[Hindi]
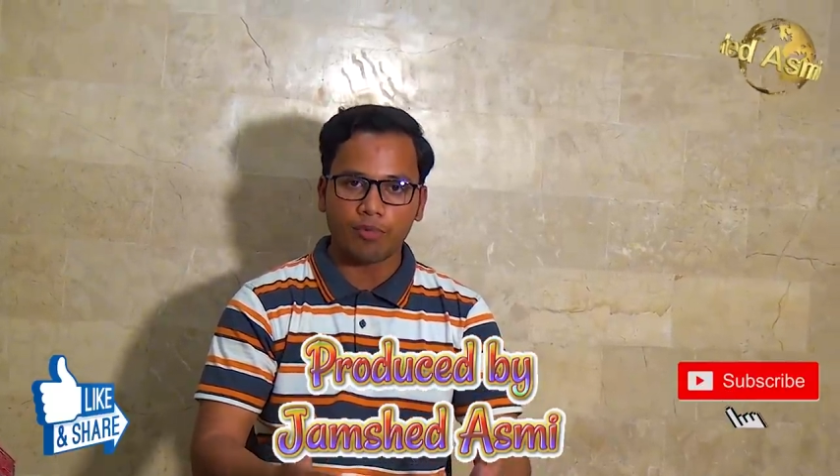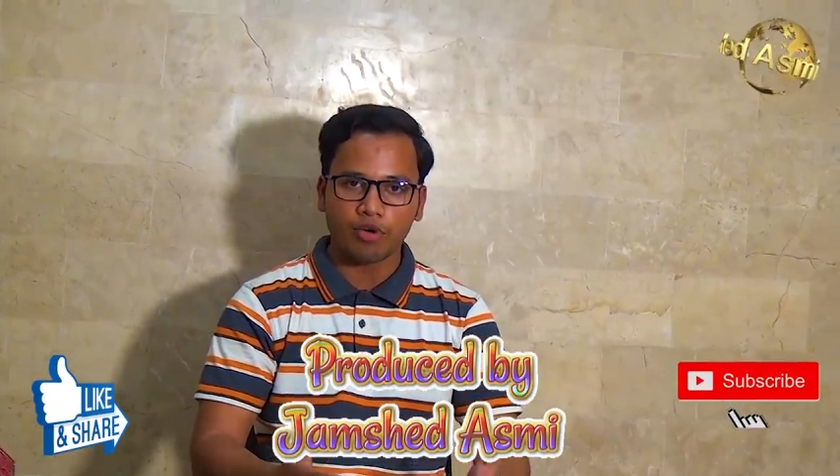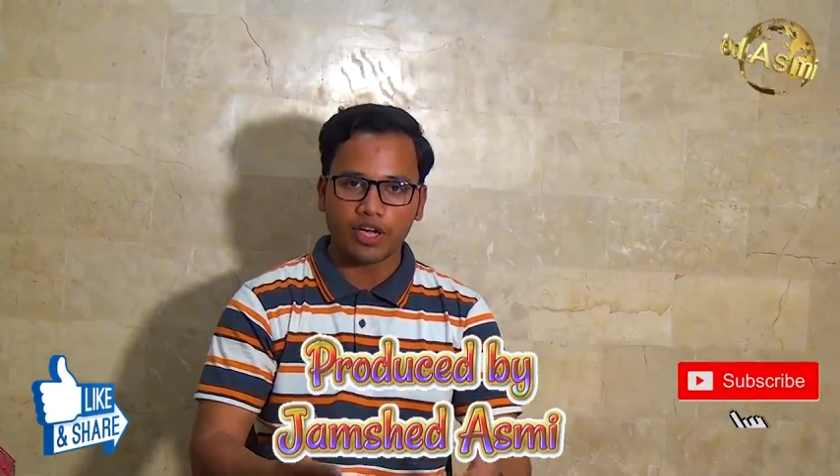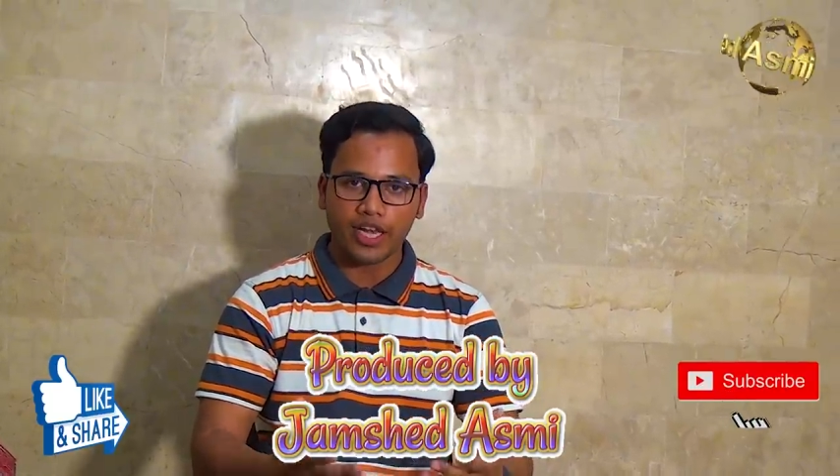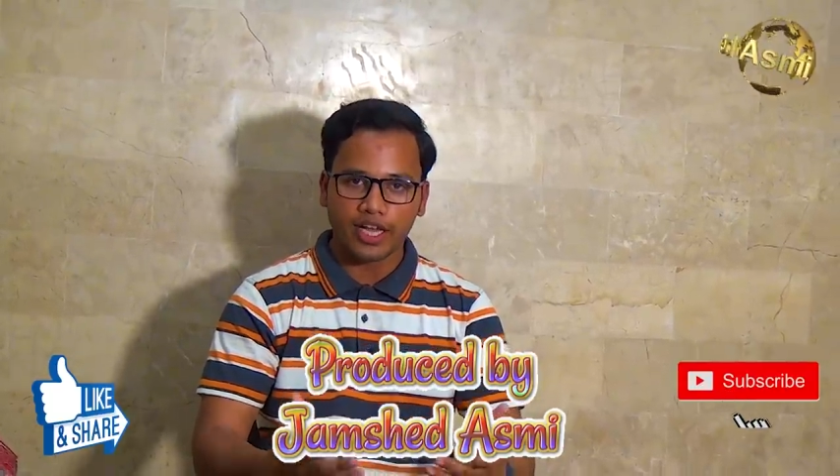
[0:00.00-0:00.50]
आप
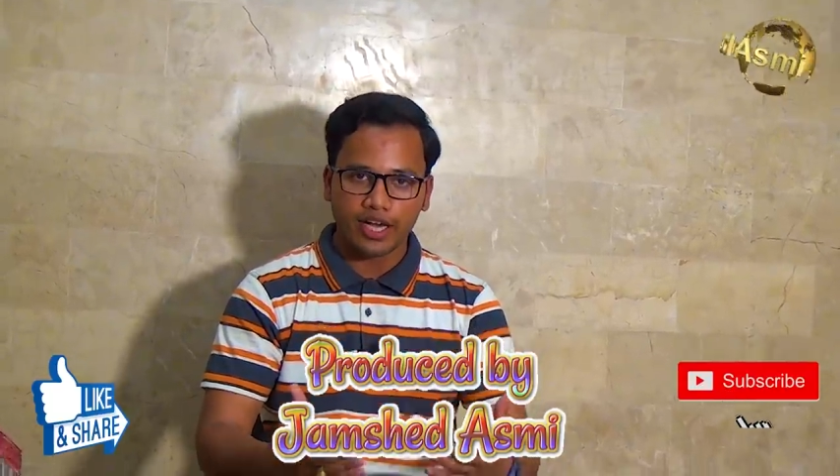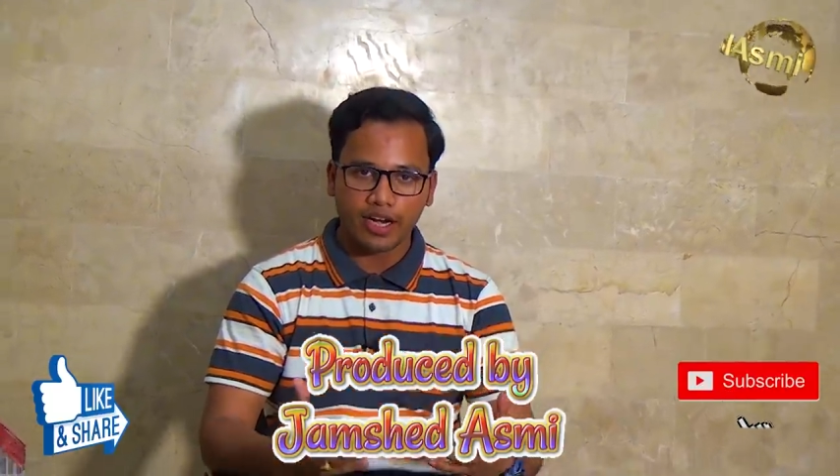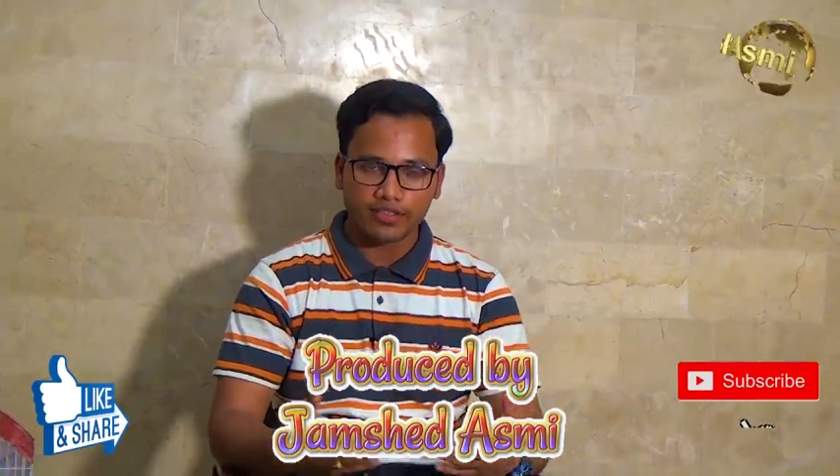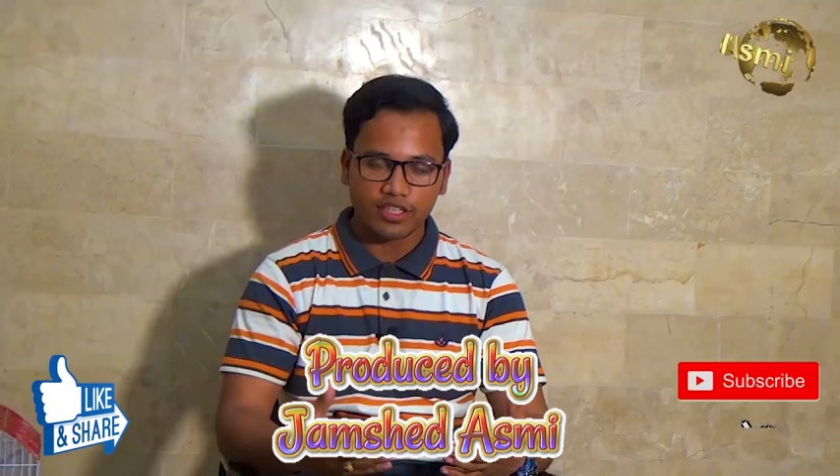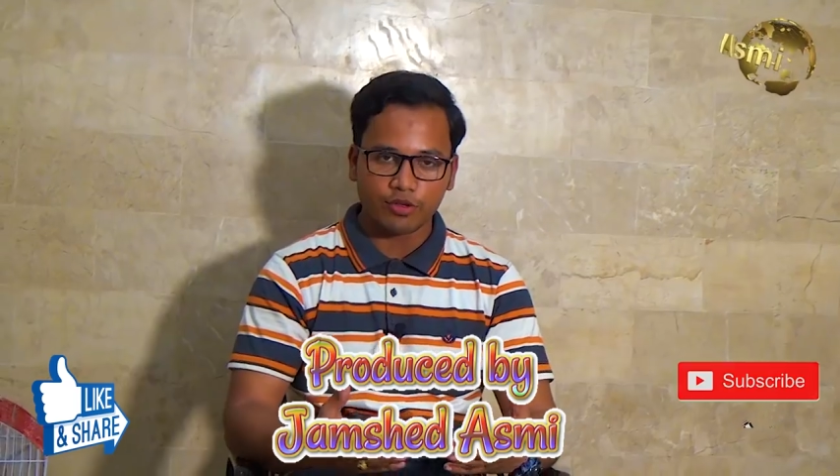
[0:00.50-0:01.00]
लोग के अहल
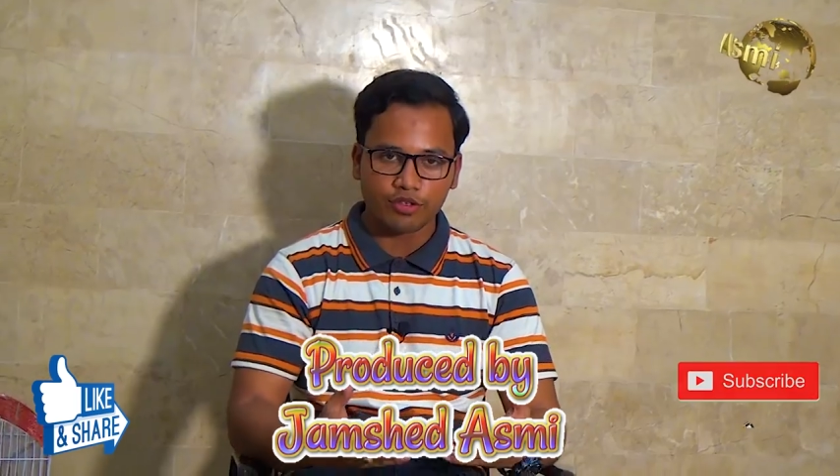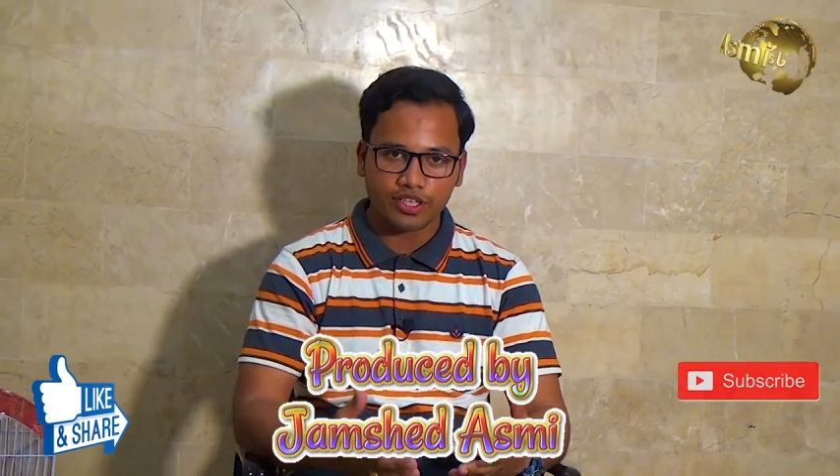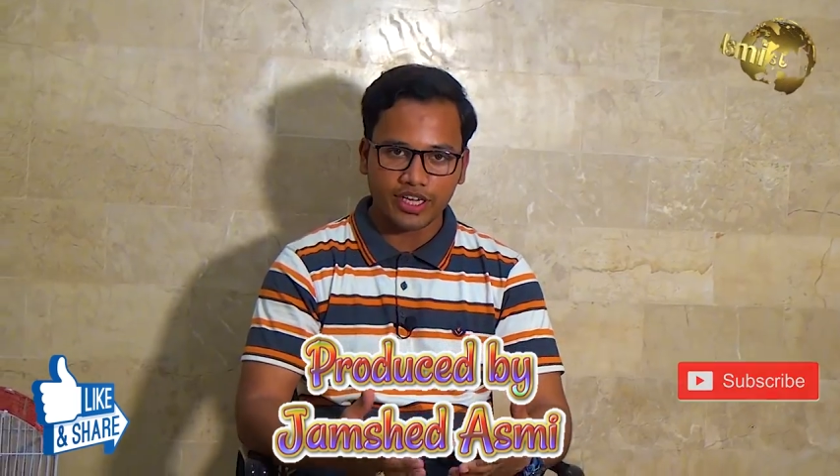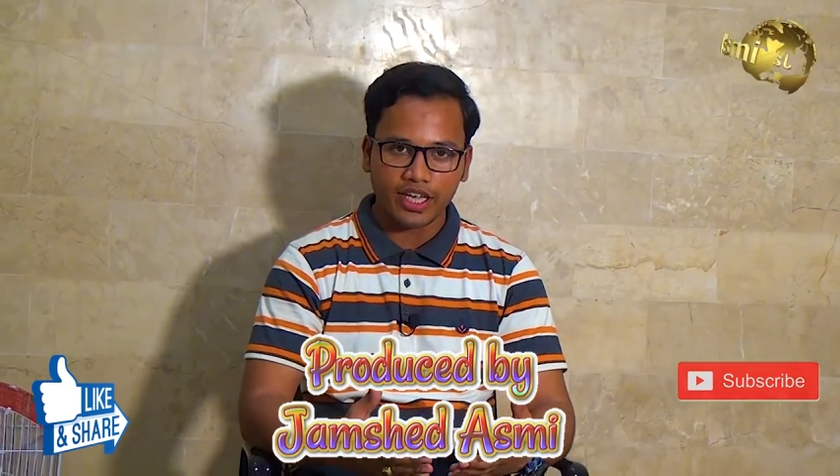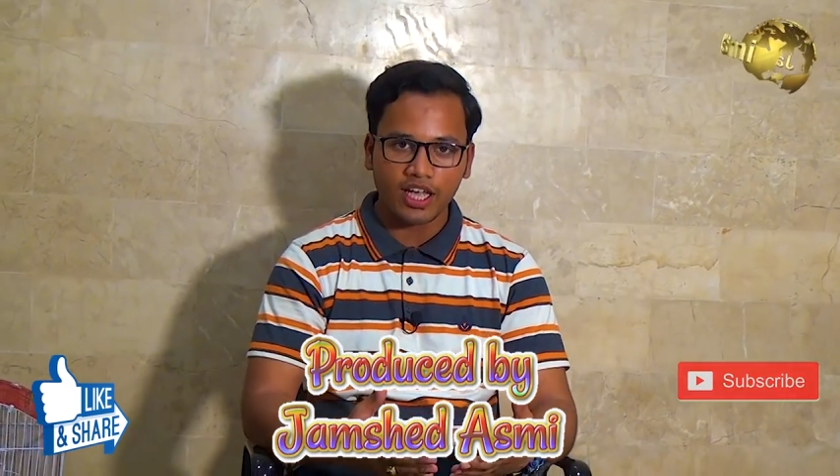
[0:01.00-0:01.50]
खाना के साथ खुश
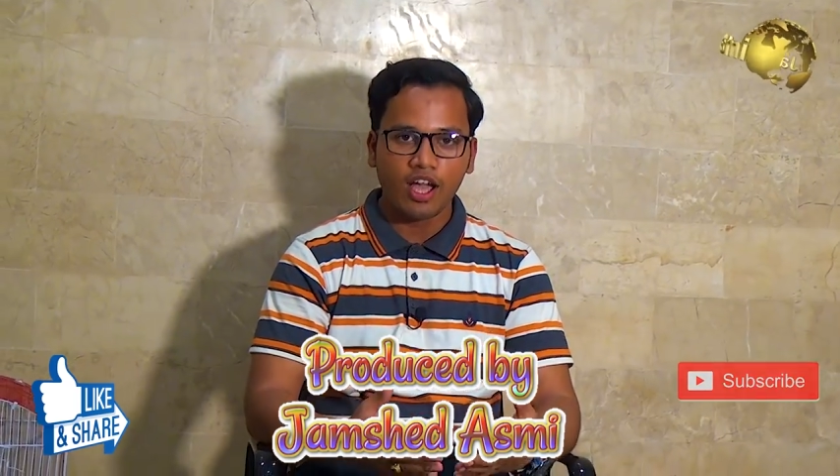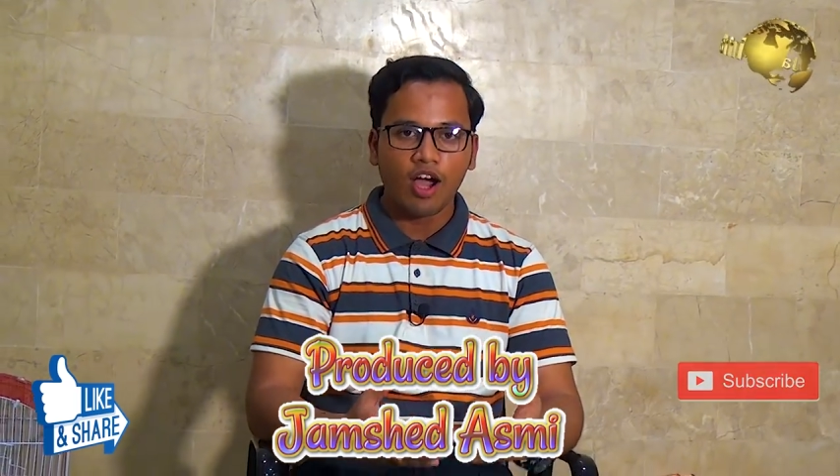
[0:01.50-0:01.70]
रखे